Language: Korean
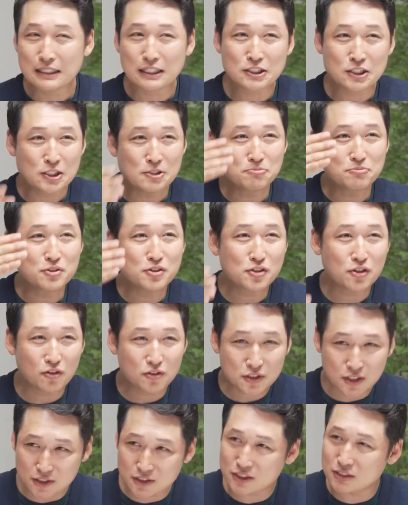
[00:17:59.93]
이 실물
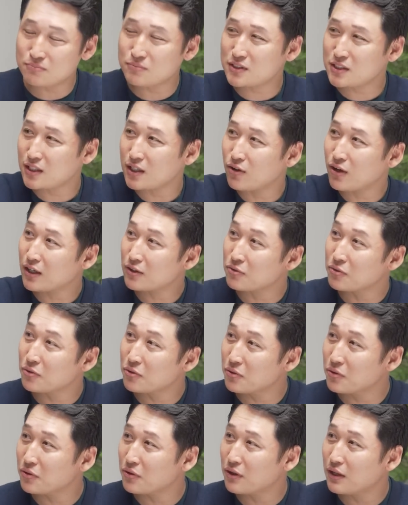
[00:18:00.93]
경제
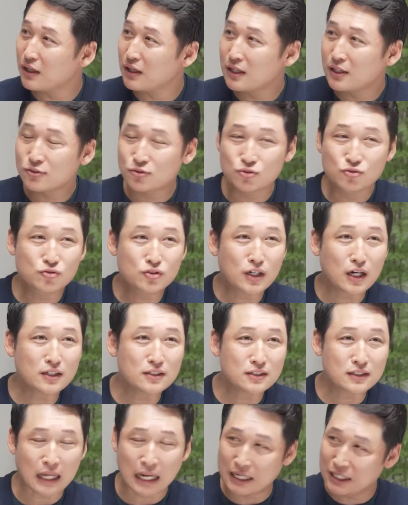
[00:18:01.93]
침체하고 네.
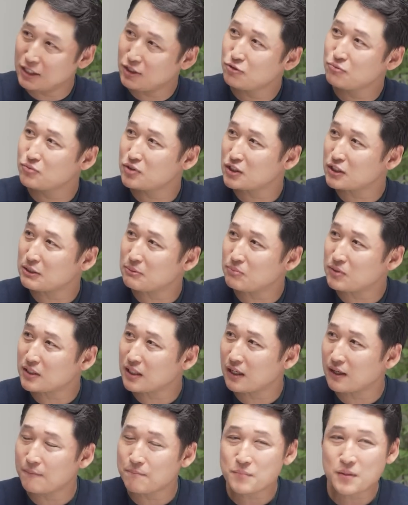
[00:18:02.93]
주가는 달리
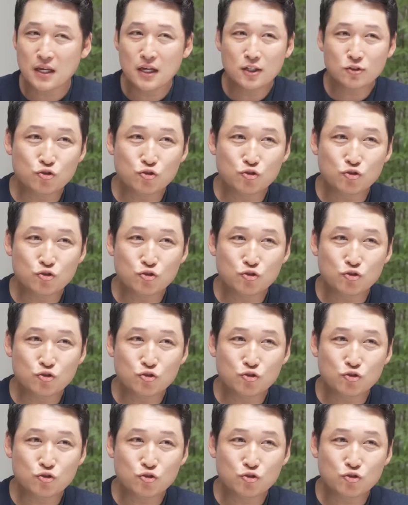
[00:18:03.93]
움직입니다. 음.